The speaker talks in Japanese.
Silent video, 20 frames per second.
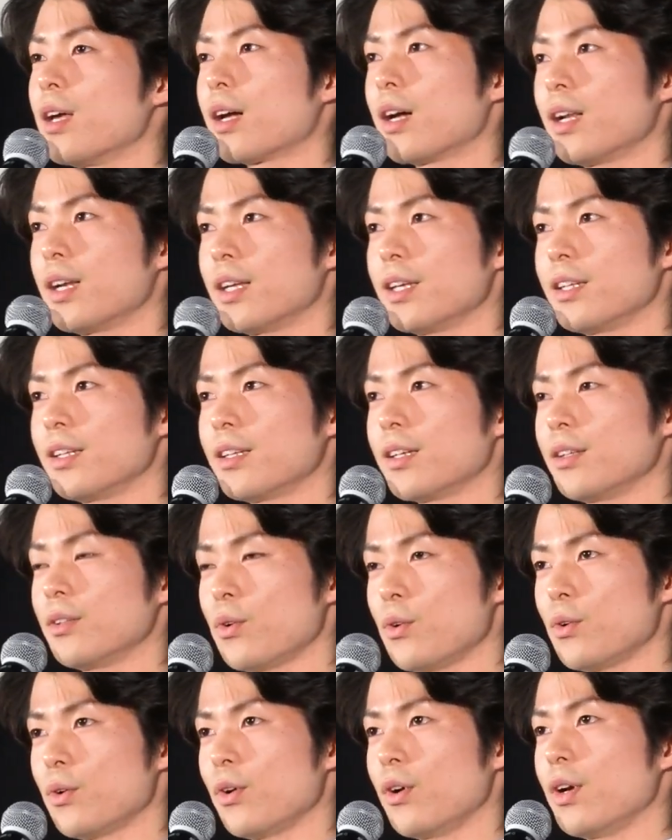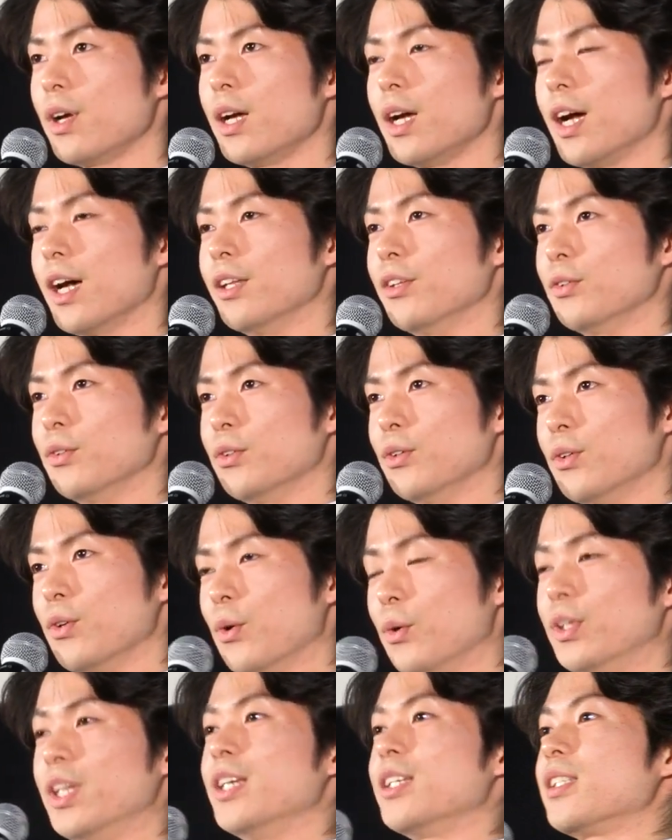彼のあの
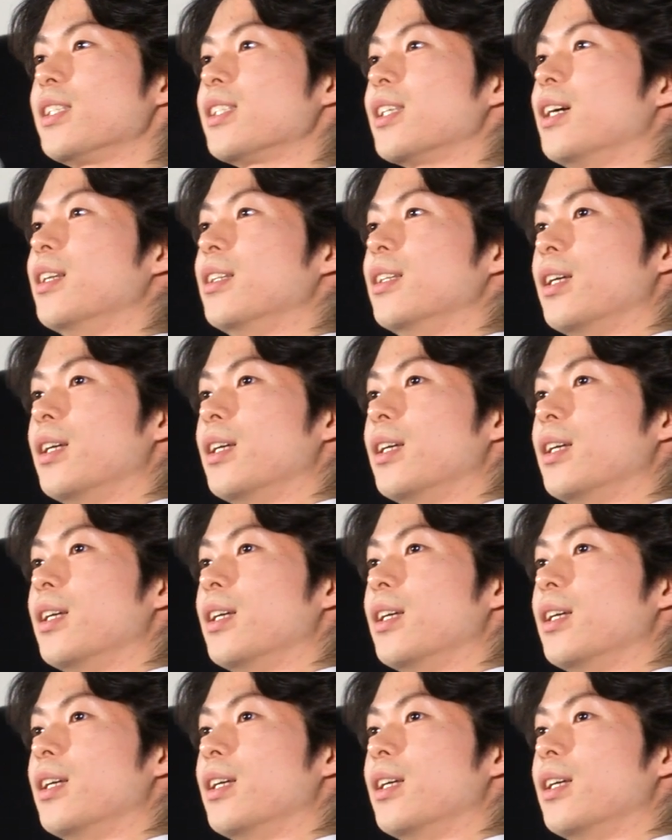お弟子さ